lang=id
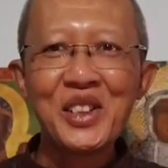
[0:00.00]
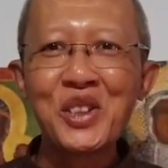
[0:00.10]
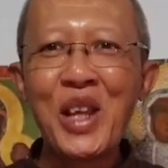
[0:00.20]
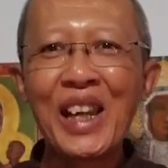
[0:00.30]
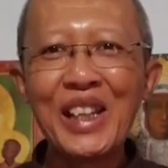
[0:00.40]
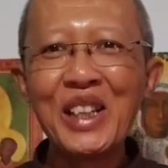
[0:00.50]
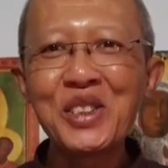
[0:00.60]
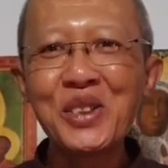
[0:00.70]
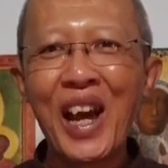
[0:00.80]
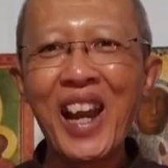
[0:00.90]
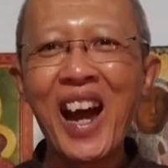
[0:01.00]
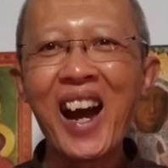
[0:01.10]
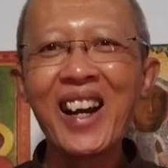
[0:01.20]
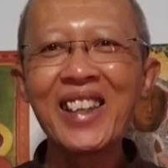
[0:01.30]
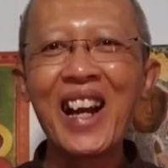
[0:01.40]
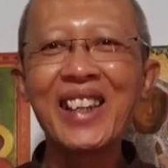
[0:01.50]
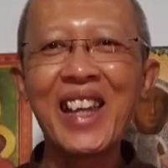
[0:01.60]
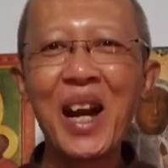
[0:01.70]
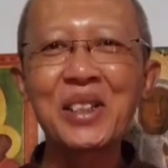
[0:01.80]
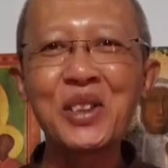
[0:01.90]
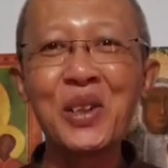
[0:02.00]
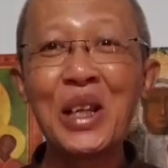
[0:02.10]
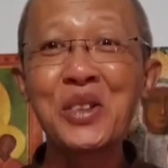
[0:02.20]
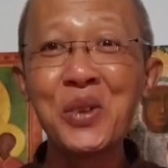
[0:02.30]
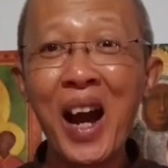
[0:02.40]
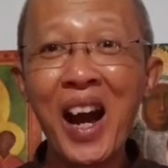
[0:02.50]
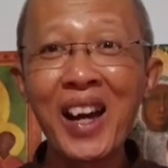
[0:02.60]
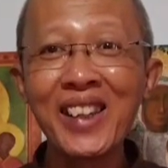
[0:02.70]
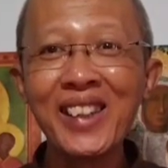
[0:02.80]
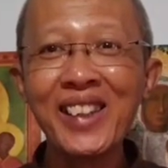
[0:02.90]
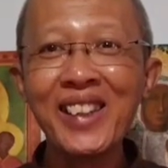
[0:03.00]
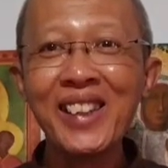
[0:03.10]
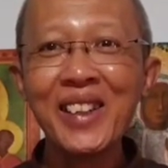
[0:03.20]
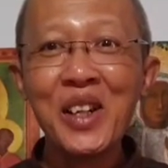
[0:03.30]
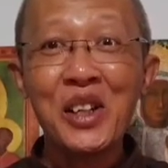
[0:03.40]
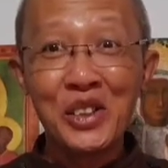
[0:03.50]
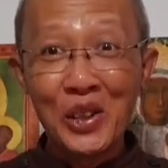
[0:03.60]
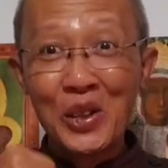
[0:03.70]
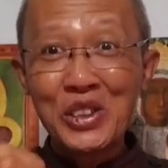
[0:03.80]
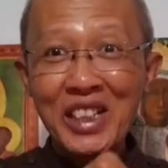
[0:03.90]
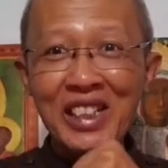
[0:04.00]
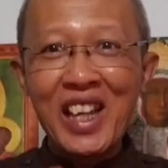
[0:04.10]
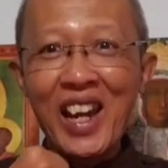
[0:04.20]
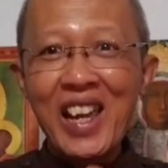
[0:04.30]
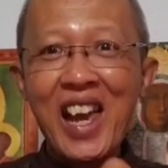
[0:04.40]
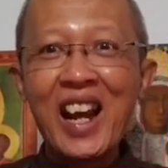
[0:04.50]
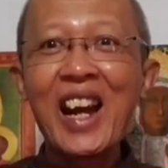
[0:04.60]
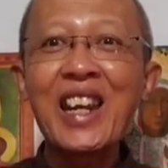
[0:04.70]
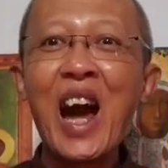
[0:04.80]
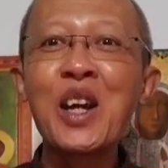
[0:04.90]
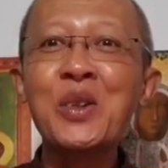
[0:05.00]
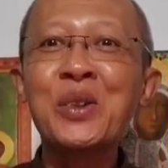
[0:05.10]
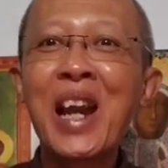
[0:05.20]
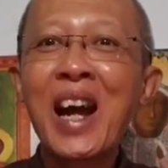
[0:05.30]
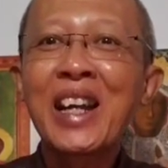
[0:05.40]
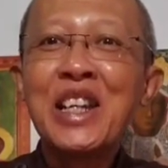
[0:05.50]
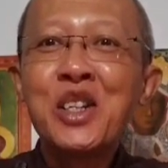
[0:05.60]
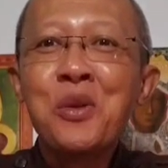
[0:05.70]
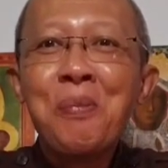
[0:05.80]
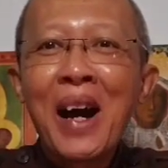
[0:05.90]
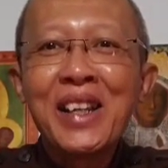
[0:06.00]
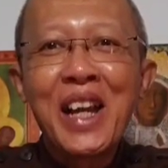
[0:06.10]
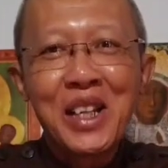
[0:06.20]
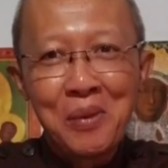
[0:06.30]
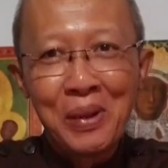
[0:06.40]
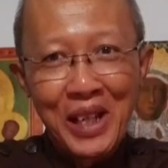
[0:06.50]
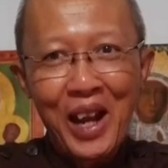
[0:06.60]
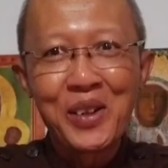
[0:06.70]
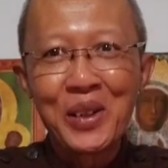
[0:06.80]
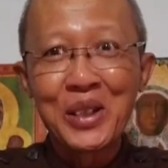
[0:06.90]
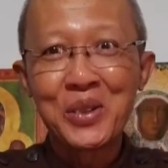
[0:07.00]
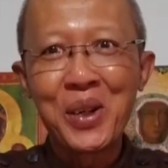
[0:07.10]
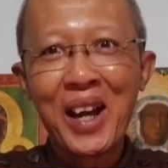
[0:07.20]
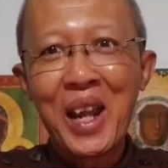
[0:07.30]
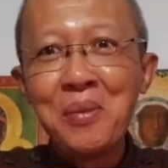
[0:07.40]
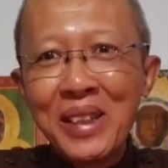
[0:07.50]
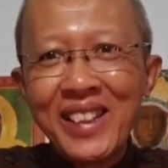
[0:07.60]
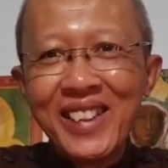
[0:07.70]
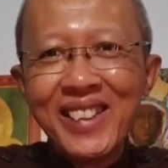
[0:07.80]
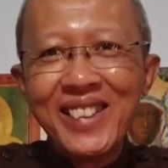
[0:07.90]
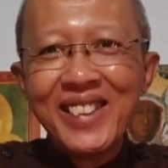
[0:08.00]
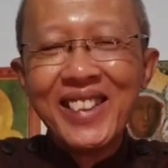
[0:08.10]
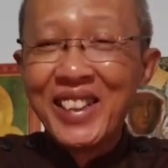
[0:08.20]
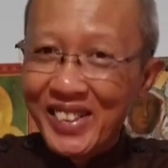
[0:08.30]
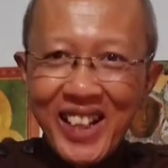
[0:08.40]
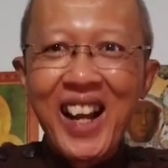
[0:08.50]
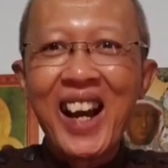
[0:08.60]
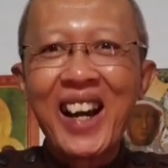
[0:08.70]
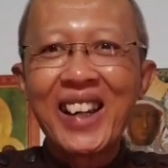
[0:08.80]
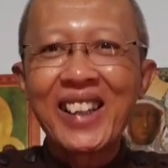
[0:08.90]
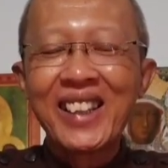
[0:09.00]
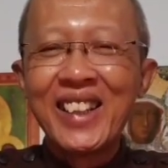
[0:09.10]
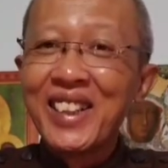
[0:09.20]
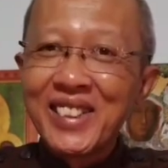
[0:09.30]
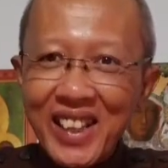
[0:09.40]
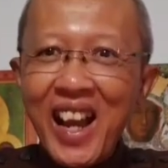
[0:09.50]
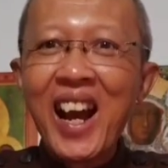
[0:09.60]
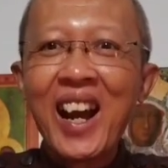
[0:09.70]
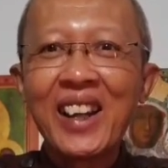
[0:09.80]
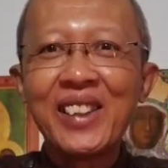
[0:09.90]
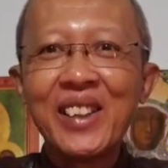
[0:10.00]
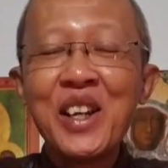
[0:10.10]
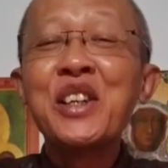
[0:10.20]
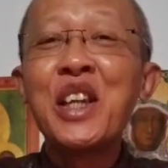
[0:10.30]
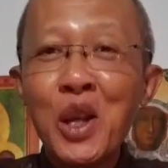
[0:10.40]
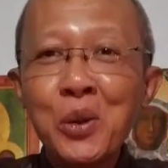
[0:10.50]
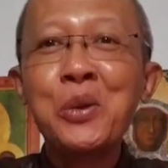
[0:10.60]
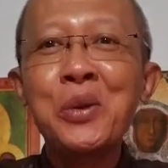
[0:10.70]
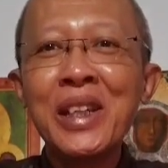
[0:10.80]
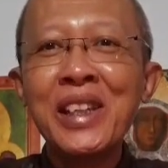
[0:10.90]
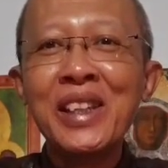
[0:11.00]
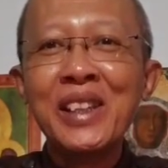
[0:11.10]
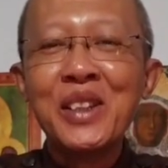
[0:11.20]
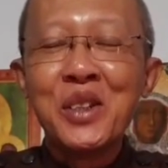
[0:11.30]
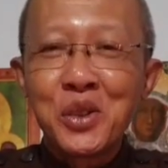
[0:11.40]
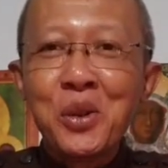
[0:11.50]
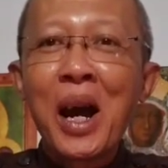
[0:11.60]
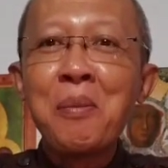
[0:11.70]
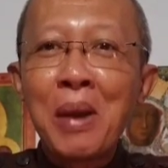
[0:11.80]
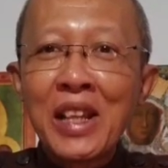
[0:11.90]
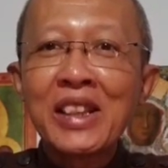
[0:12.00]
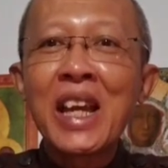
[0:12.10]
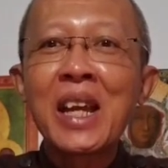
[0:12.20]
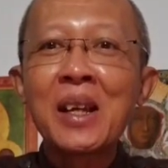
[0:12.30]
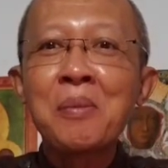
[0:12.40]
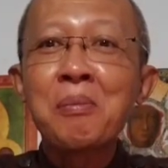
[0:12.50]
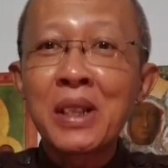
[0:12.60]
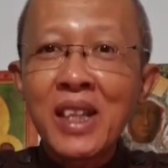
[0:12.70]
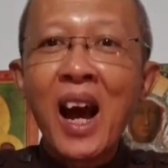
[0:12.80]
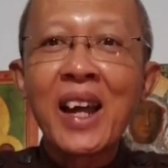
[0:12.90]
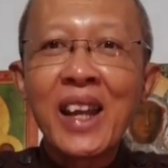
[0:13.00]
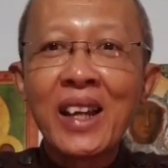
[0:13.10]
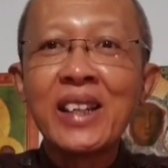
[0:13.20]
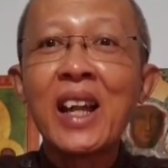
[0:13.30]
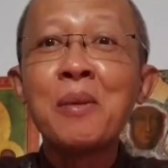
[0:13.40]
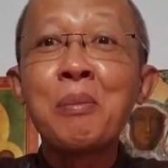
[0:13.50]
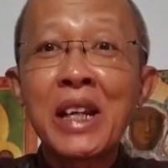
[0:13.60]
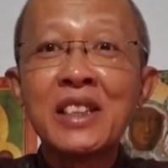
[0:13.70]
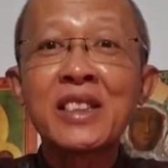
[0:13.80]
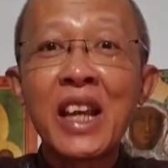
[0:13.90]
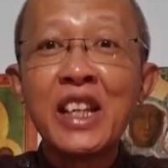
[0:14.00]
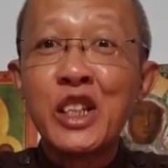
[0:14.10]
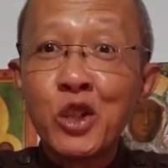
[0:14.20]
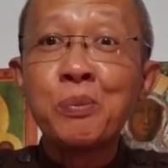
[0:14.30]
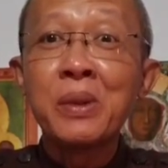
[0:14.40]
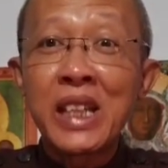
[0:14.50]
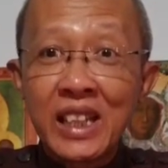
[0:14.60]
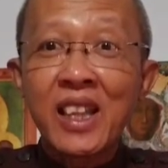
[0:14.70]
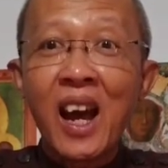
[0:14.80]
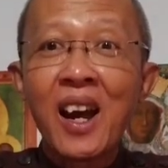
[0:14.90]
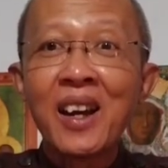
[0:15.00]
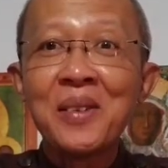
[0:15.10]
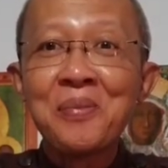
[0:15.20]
Saudari-saudara yang dikasih oleh Tuhan, terus kita rayakan anugerah kehidupan yang diberikan oleh Tuhan. Amin. Segar, sehat, dilindungi. Tuhan benteng pertahanan dan perisai hidup kita.